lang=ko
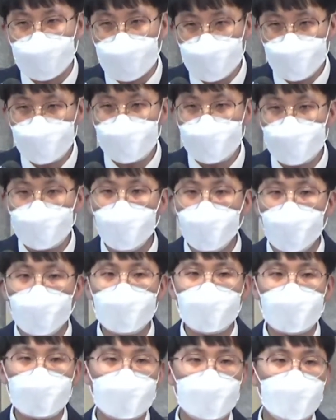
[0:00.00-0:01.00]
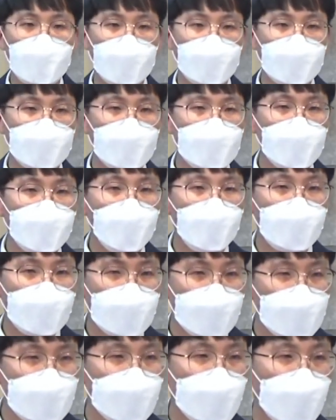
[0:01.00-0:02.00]
힘들고 어렵게 만들고
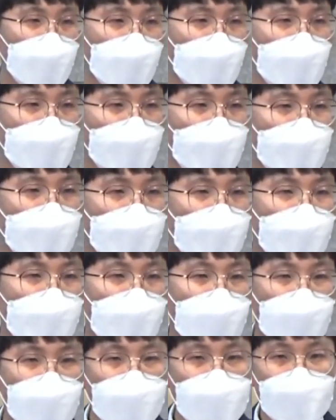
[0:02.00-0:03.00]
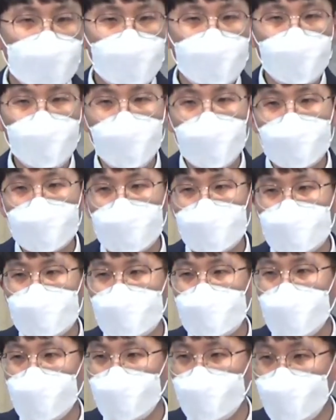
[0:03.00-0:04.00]
있는가? 하나님은 왜 계시지
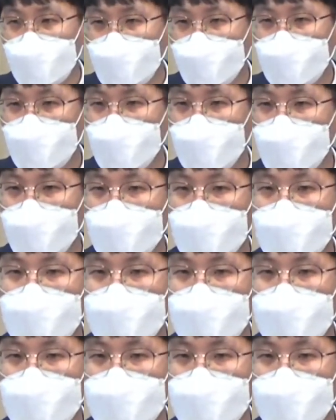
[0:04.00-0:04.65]
않는 것처럼